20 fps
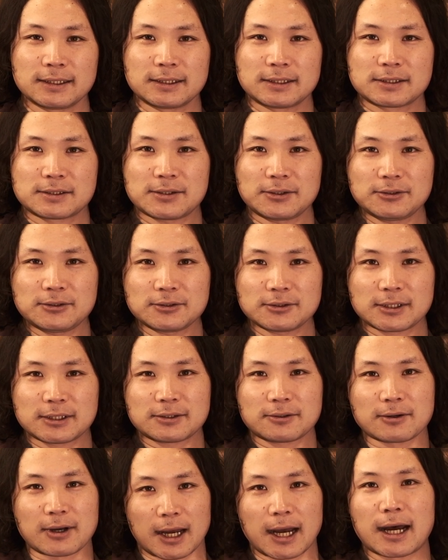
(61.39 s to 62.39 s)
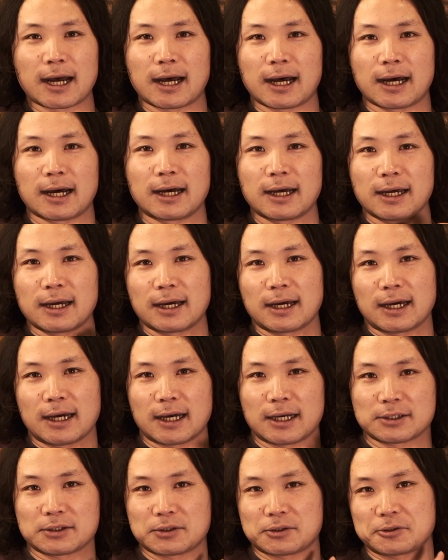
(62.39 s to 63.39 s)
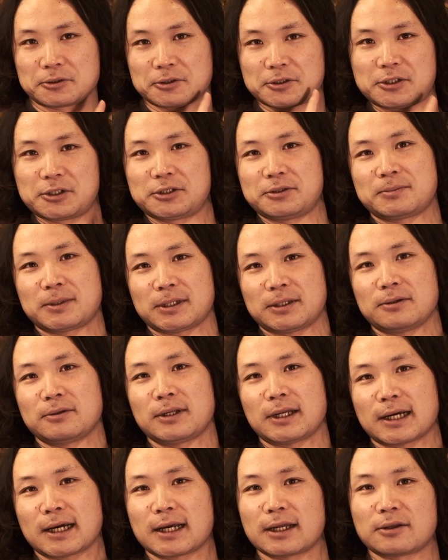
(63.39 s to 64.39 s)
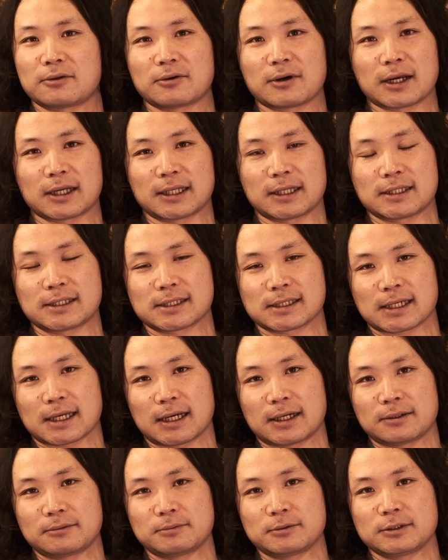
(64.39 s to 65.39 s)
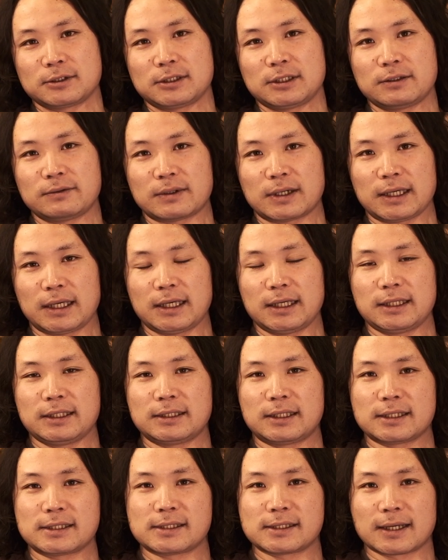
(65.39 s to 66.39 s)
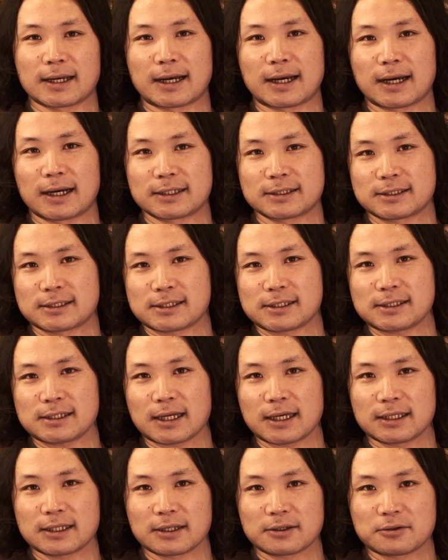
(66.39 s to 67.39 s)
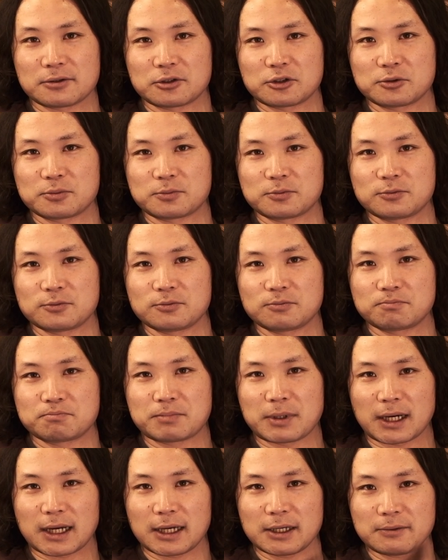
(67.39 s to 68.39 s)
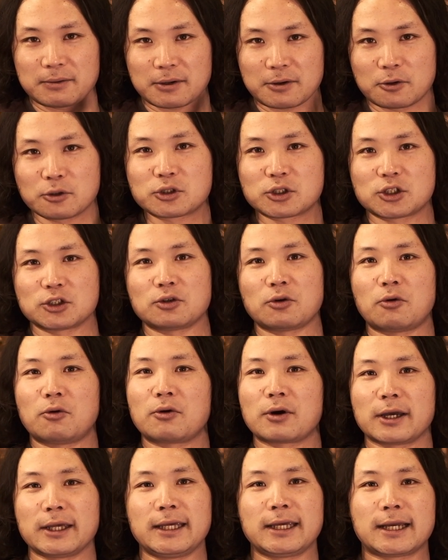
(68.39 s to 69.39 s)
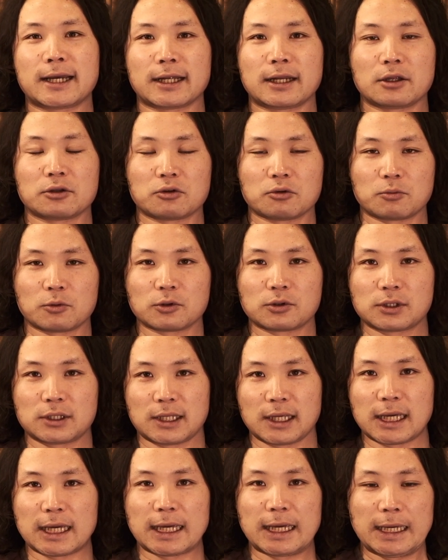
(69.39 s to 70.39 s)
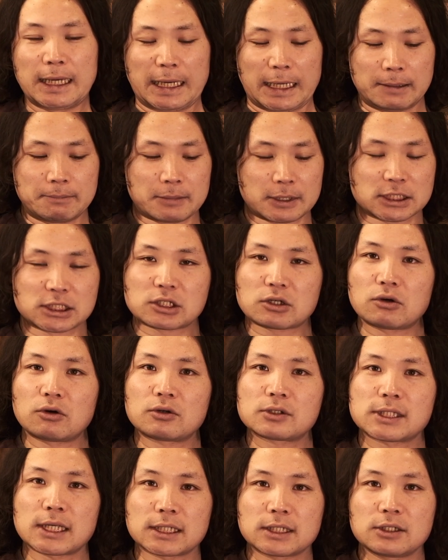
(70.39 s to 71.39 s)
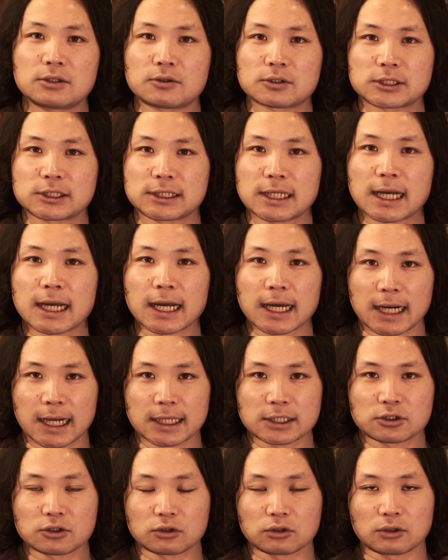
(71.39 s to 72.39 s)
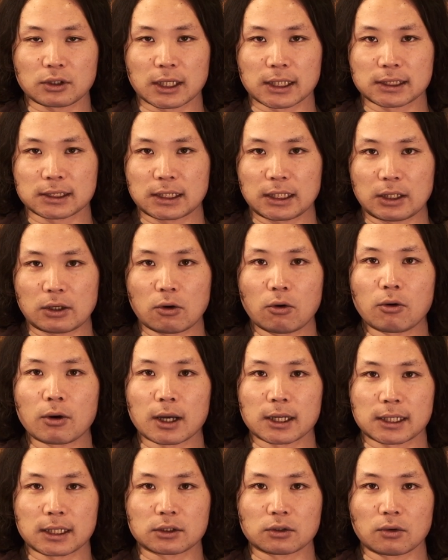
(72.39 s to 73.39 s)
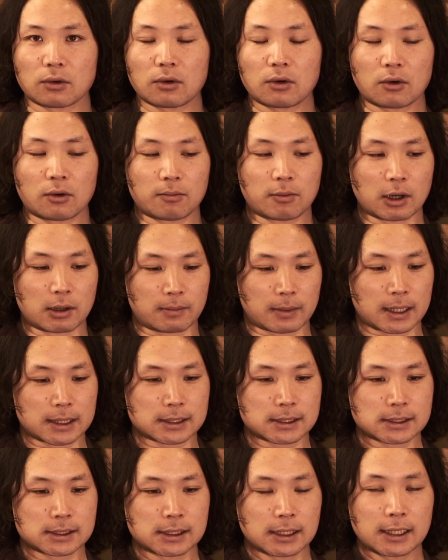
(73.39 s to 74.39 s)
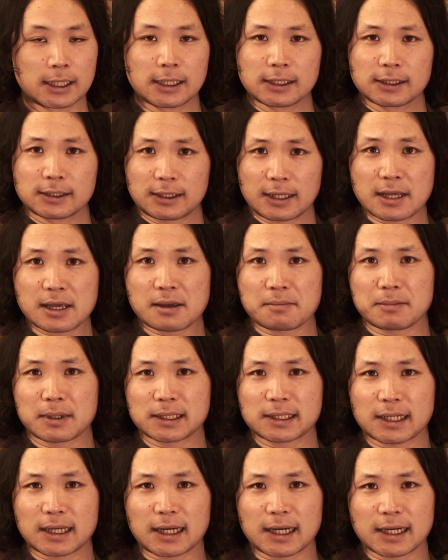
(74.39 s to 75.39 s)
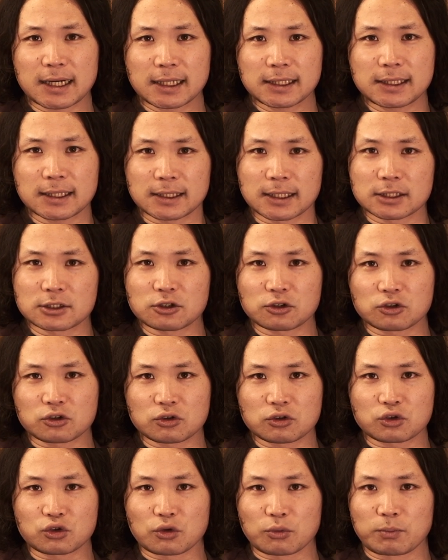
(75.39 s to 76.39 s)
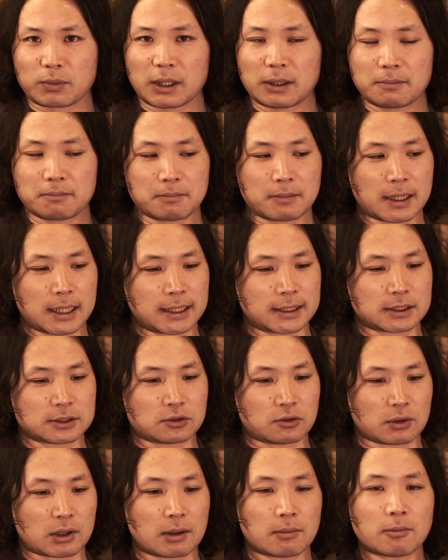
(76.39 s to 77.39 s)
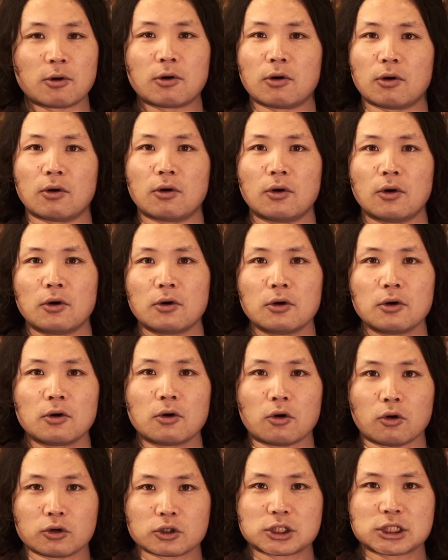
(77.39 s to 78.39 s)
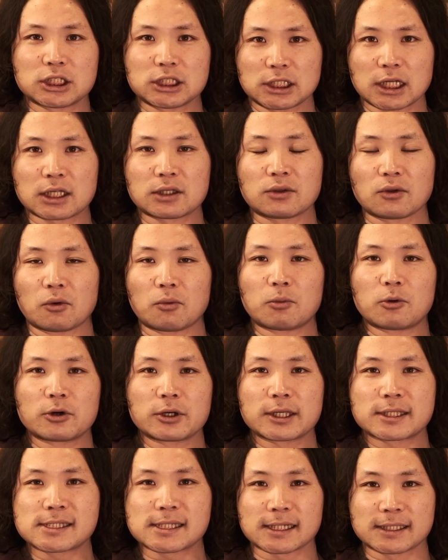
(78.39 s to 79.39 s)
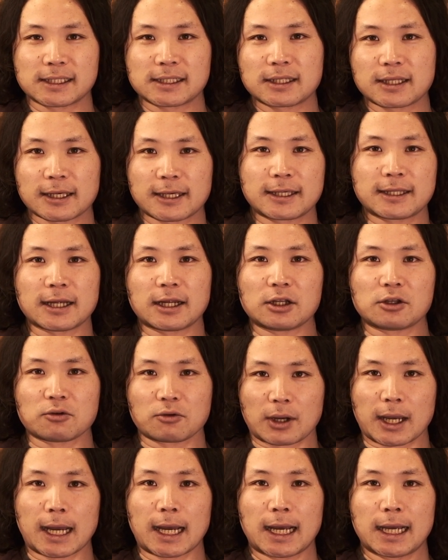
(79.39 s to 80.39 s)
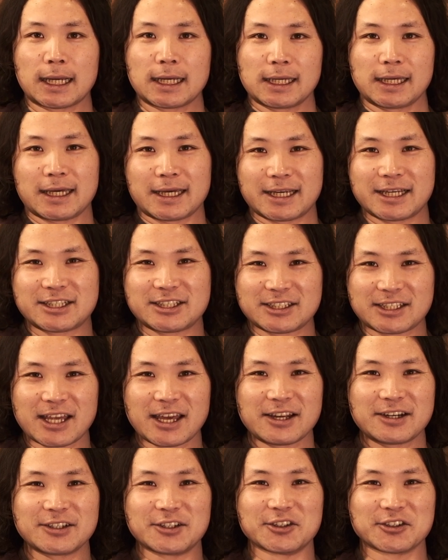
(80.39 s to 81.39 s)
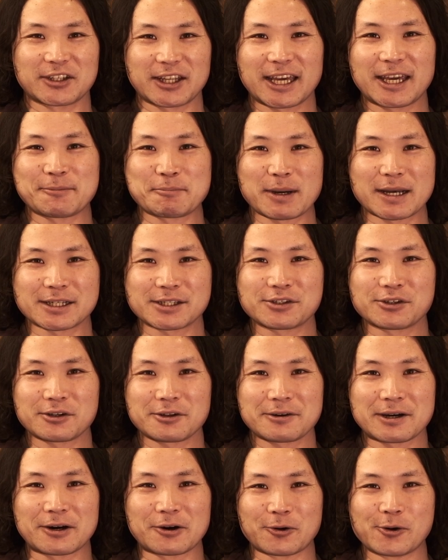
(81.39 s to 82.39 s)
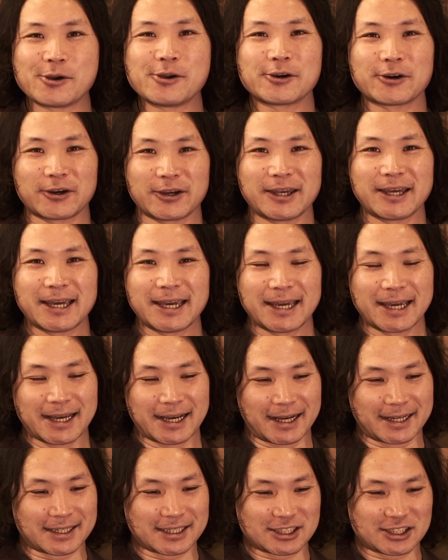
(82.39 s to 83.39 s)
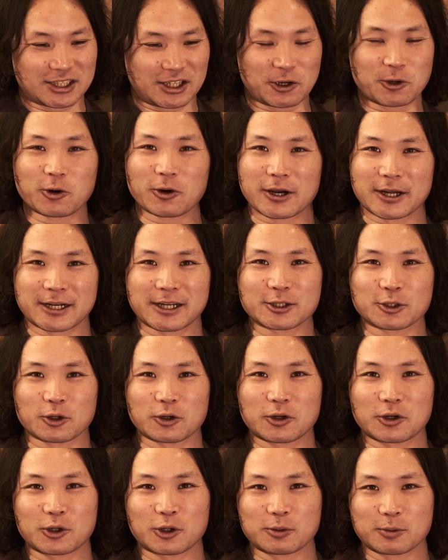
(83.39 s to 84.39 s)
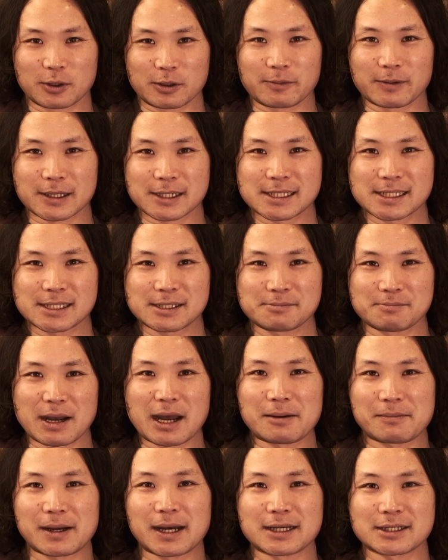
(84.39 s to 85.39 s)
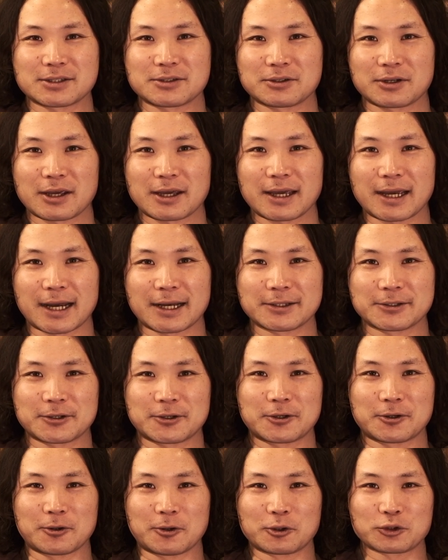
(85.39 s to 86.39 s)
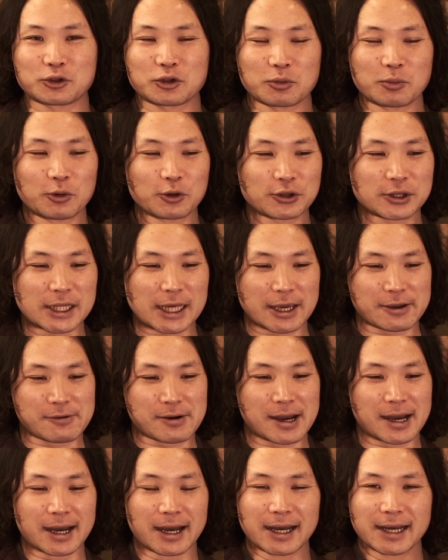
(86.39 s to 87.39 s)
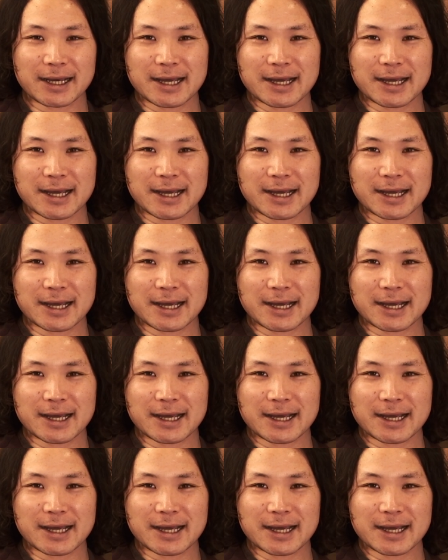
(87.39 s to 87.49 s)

外とかあと車の中とかで使う分にはいいんですが、室内で撮る場合はこっちの方がいいかなと思って。まあ試行錯誤しながらちょっとやっていこうかなと思います。で、また新たなちょっとピンマイクとかも欲しいなって思うやつが出てきたりとか、えー、してるので、まあそれはおいおい話していこうかなと思います。まあまあそれ、あの音問題は